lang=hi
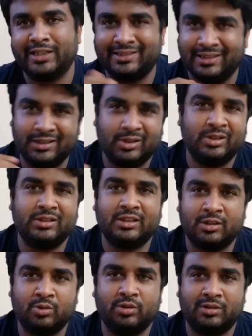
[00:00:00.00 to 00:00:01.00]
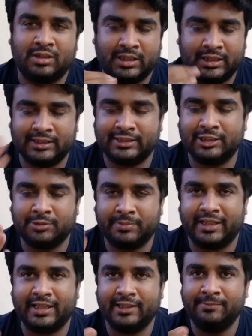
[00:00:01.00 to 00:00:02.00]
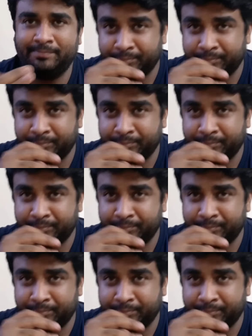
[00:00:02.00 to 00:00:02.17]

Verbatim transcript: या तीन दिन के दूर डिस्टेंस पे है